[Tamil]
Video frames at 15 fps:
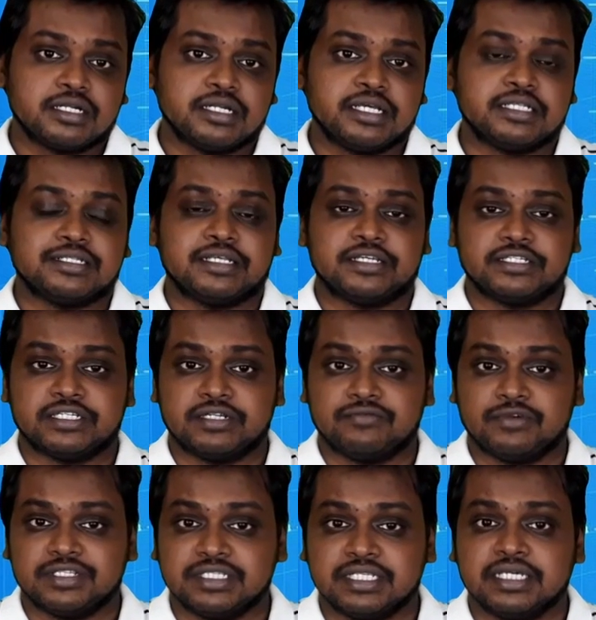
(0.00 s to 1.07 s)

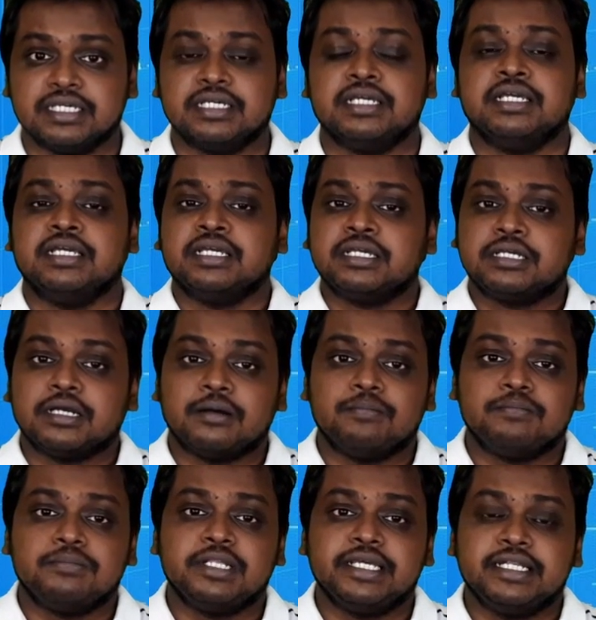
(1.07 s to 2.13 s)
ஆர்கனைசேஷன் வந்து
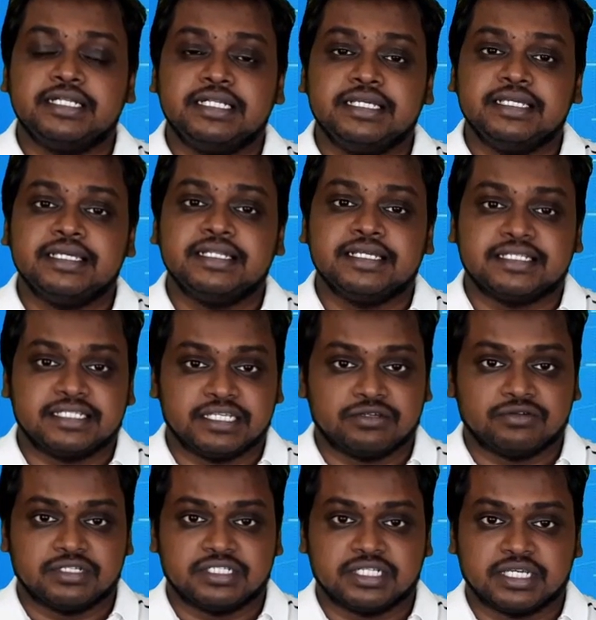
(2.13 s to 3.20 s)
கம்ப்ளீட் டிஎன்ஏ
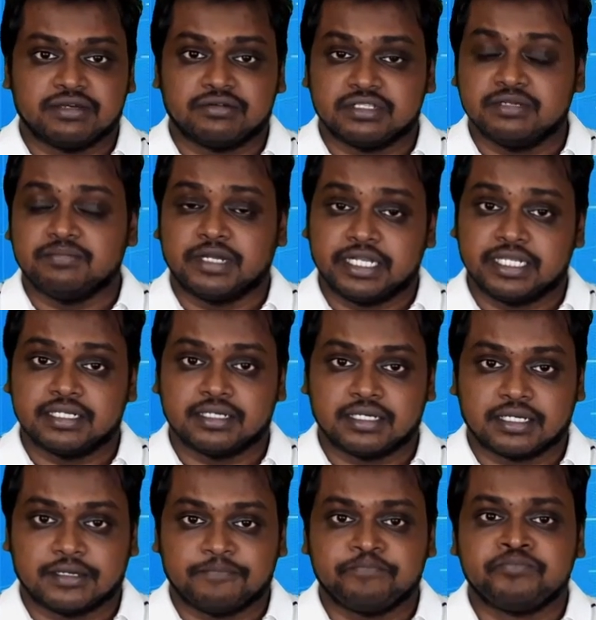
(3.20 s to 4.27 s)
சீக்வன்சிங்கை வந்து
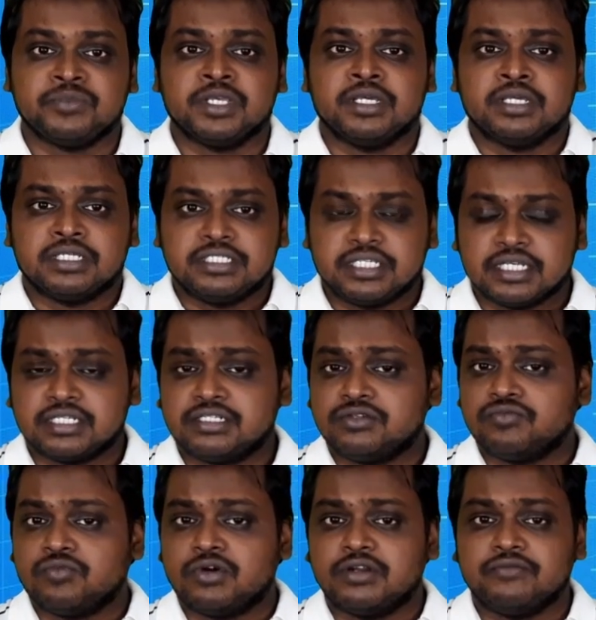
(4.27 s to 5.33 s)
பண்ணியிருக்காங்க
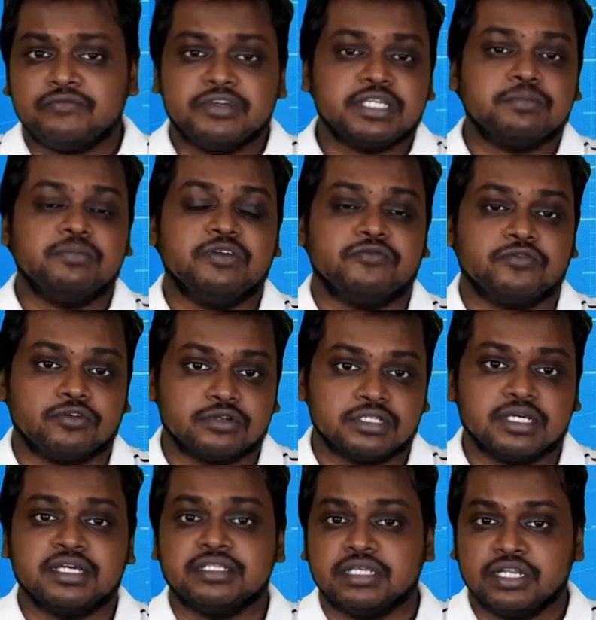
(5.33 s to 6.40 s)
ஜஸ்ட் ஒன் வீக்
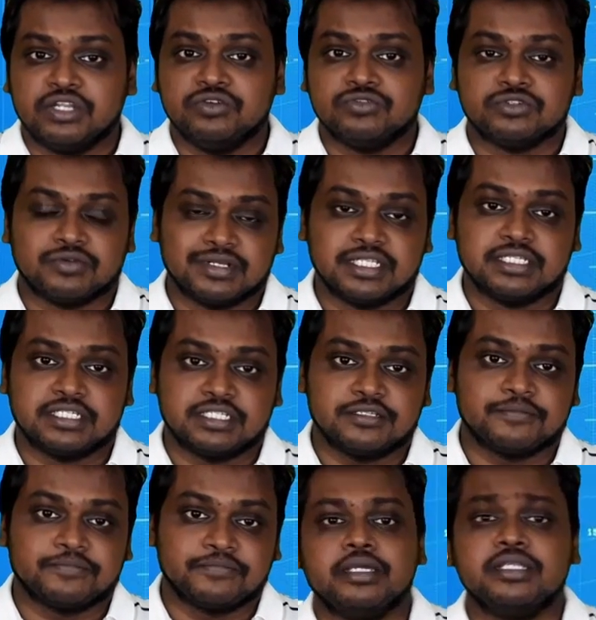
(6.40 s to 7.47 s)
பிஃபோர் தான் இந்த நியூஸ் வந்துச்சு
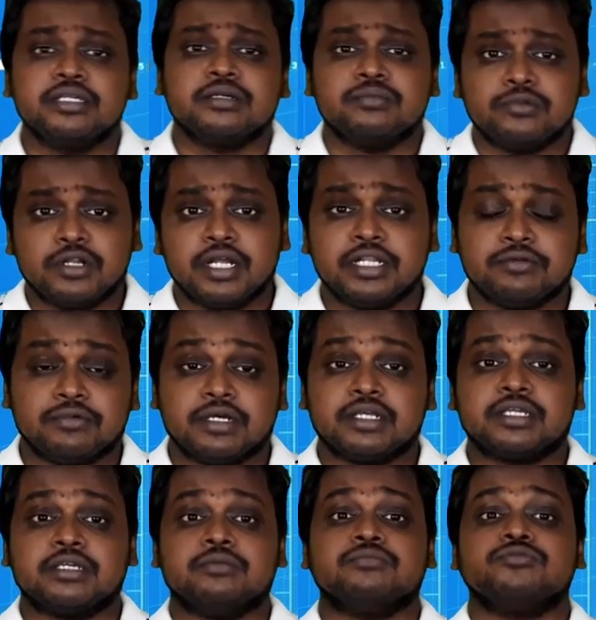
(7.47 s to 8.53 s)
இதுக்கு முன்னாடி
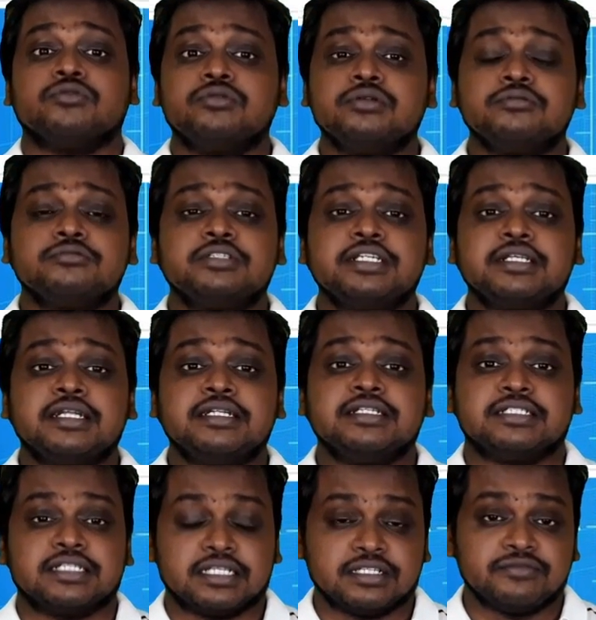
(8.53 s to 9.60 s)
வரைக்கும் தொண்ணூற்றி
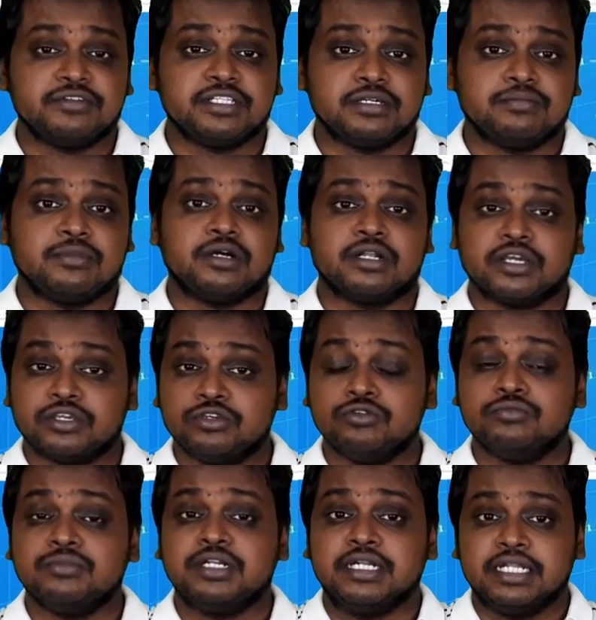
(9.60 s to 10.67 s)
ரெண்டு சதவீதமான
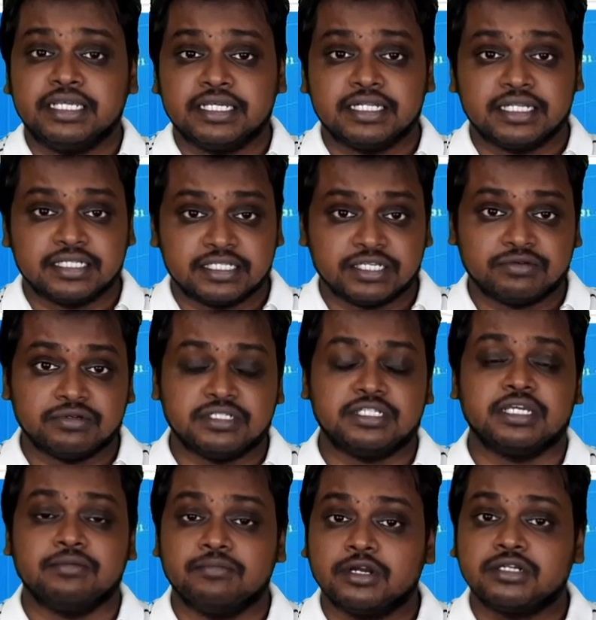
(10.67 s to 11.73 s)
ஹியூமன் டிஎன்ஏ
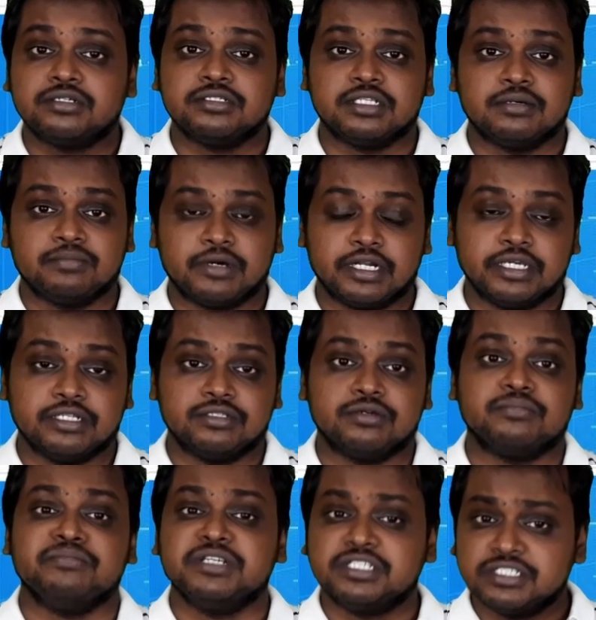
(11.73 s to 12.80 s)
சீக்வன்சிங் மட்டும்தான்
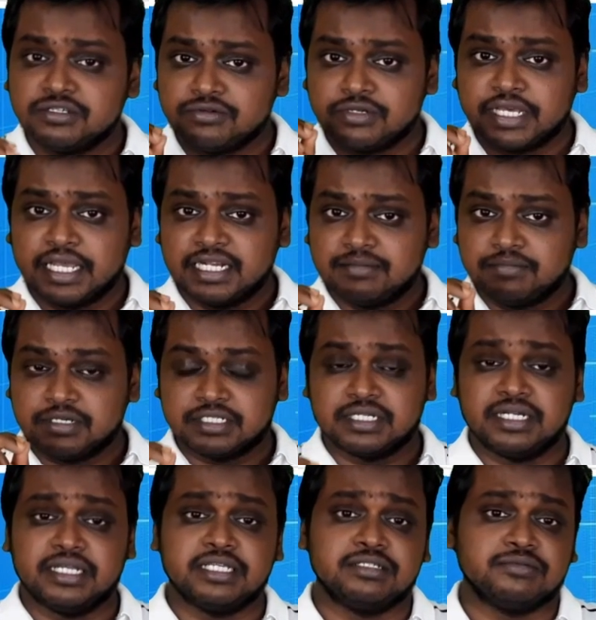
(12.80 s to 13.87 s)
பண்ணியிருந்தோம் மிச்சம் ஒரு எயிட்
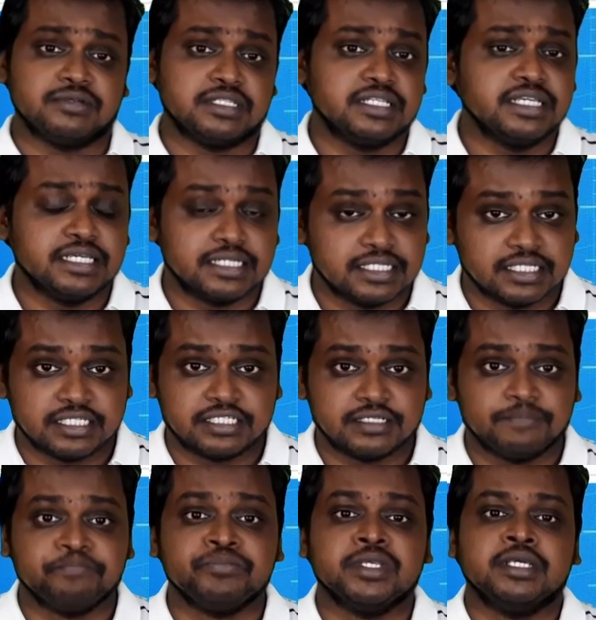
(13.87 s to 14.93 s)
பர்சன்டேஜ் வந்து இருந்துச்சு